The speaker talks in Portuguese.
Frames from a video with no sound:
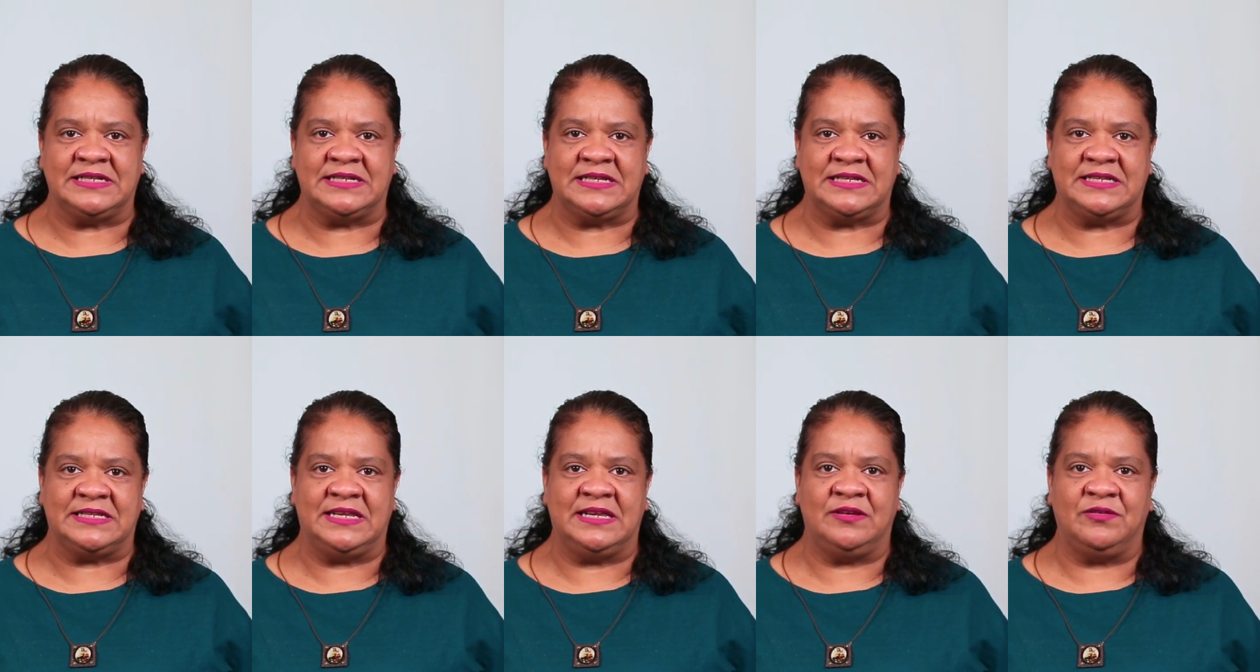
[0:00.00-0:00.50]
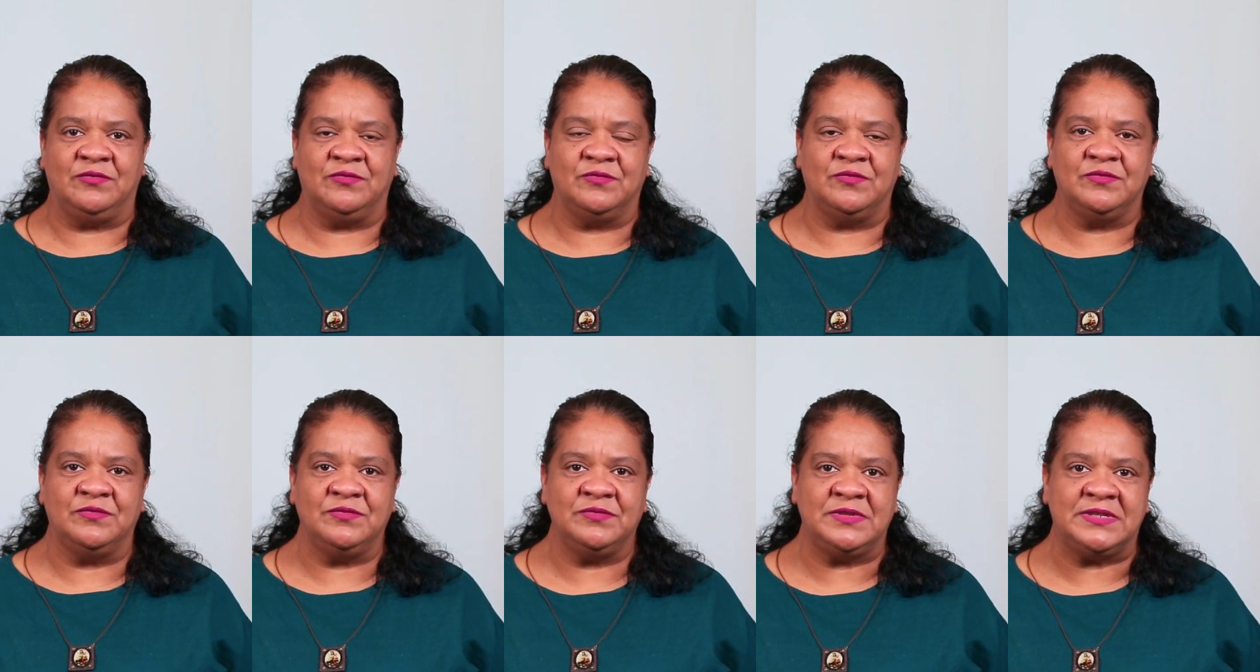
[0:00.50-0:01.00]
essas
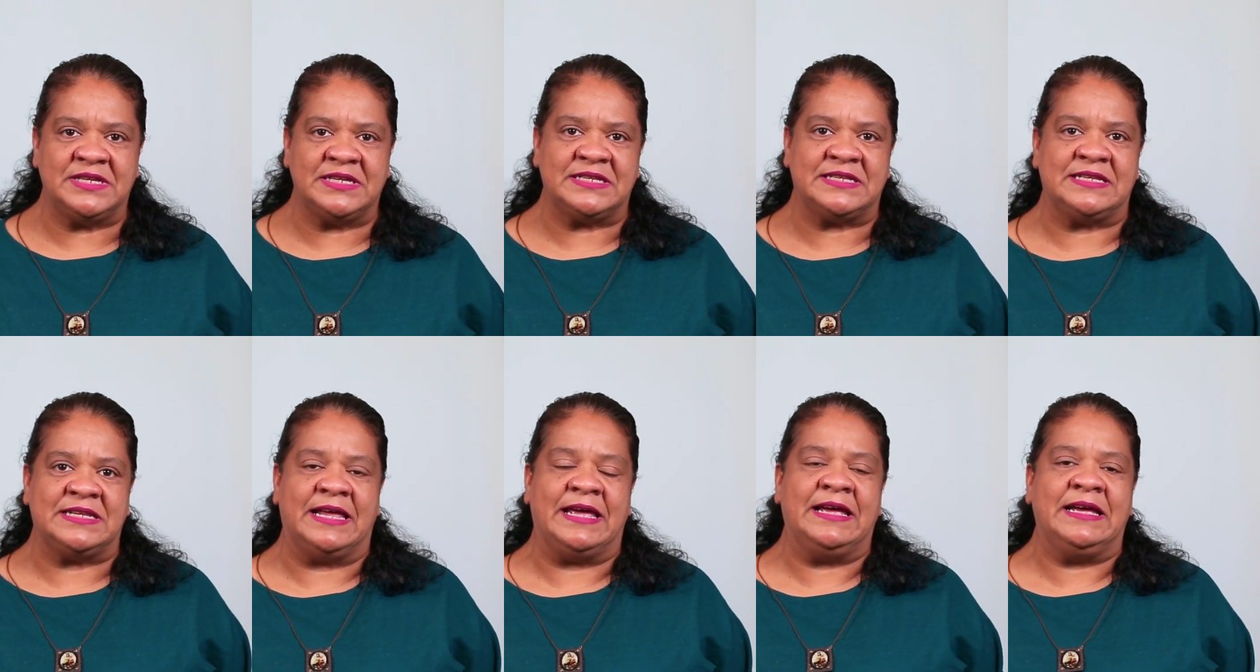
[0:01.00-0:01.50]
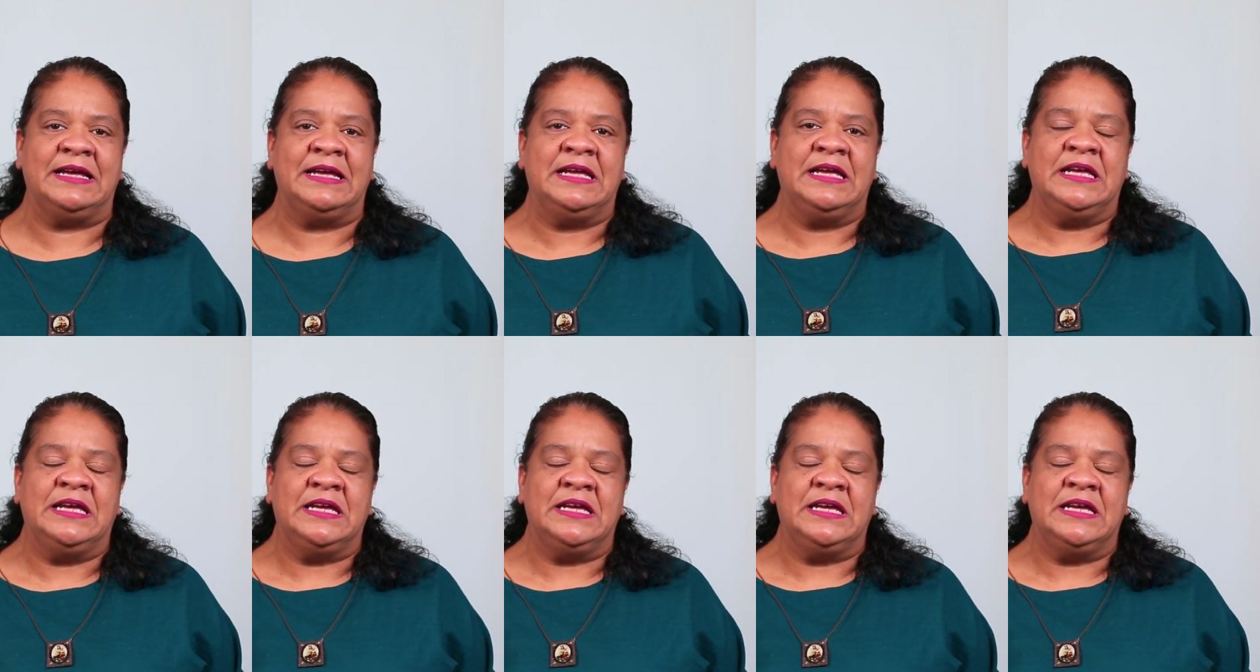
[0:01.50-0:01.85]
denúncias, né?